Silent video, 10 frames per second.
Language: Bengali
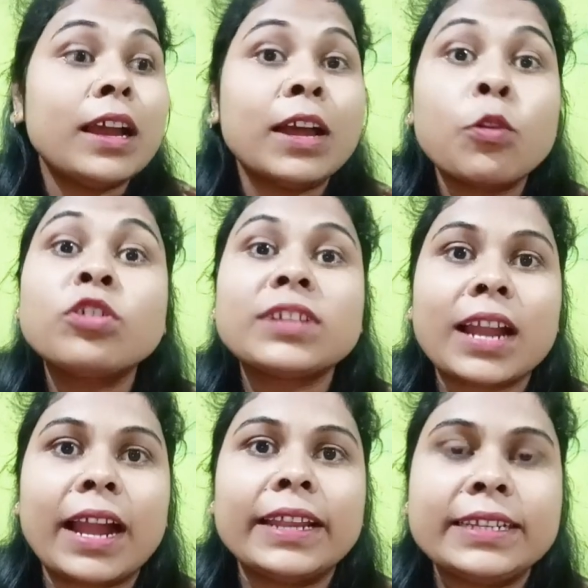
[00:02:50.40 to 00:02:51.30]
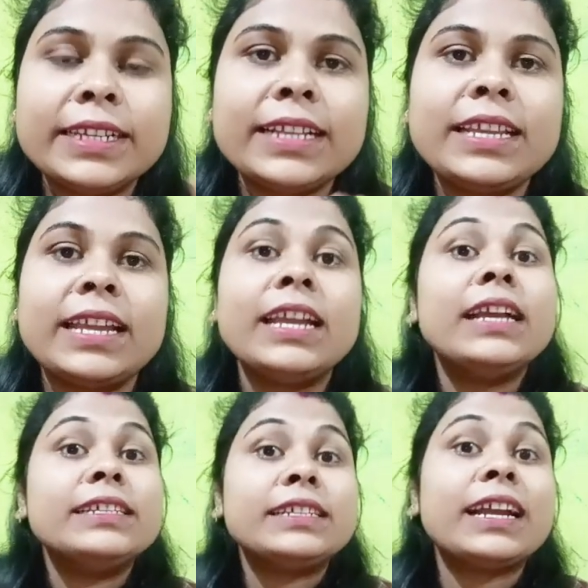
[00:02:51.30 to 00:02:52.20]
রো চা খাই ঠিক আছে
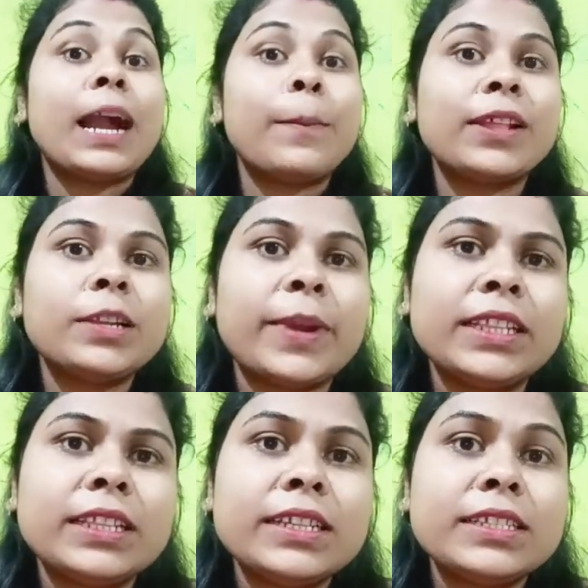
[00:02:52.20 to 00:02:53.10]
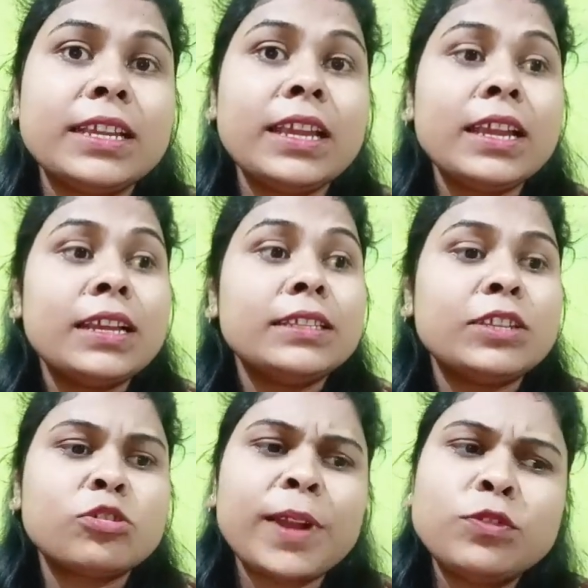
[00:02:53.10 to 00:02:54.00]
যেটা গামলাদের বাড়িতে দেখছি যে
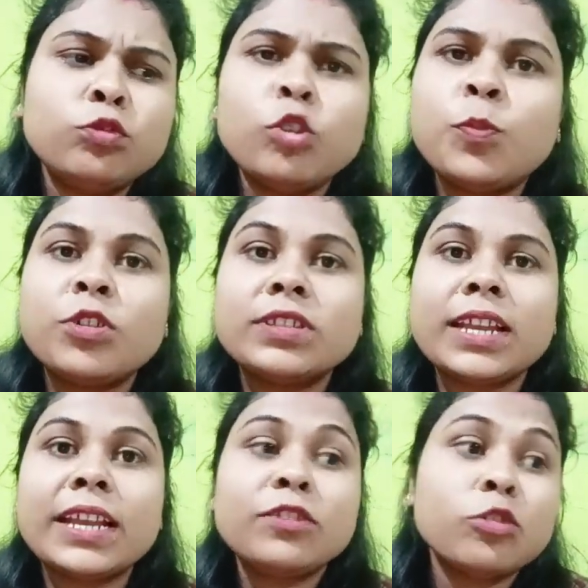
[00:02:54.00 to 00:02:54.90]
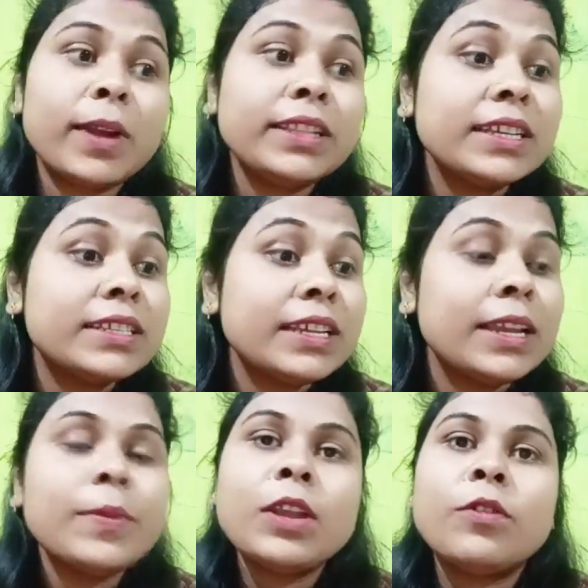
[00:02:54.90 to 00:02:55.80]
সবাই জুতো পরছে সবাই দেখছি
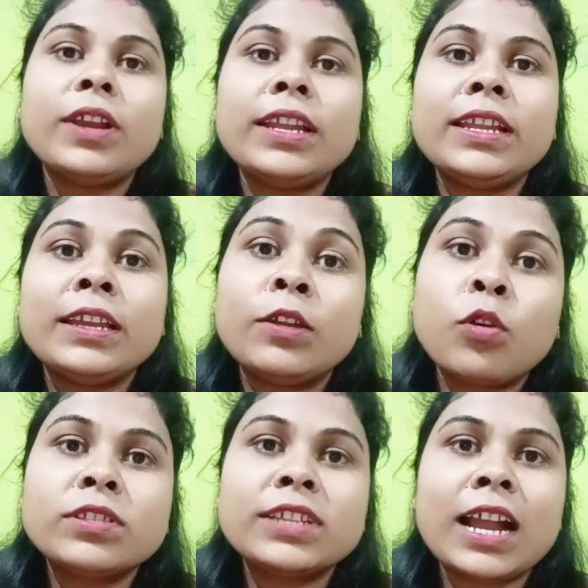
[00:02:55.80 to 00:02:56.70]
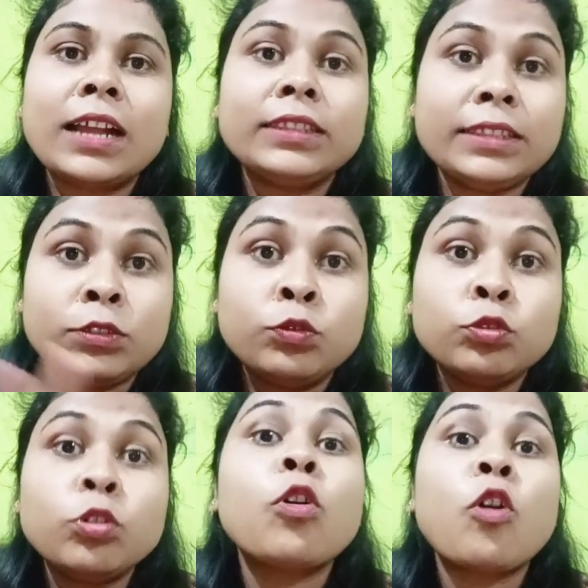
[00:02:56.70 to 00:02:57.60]
ওই রো চা
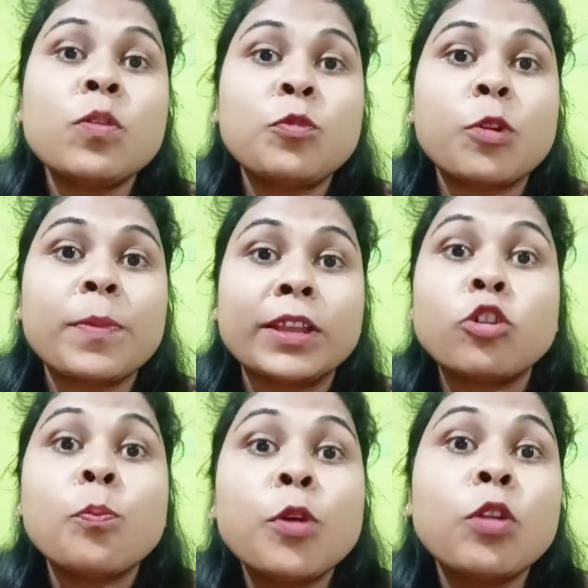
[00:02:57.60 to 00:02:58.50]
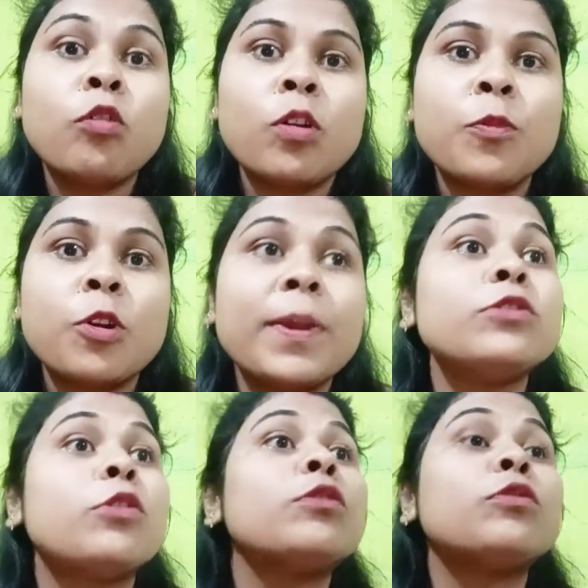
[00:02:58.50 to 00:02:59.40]
জুতো কখন পরবে চপ্পলগুলো পরবে
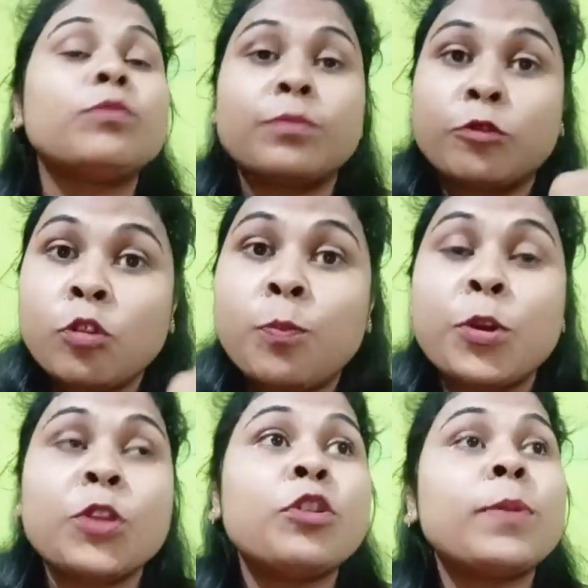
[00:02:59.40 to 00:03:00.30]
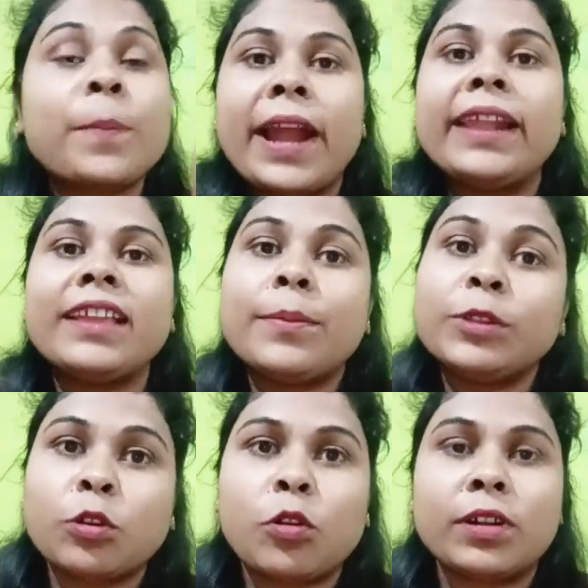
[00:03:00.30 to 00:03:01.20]
যখন খুব প্রয়োজন বা বাইরে যাবে তখন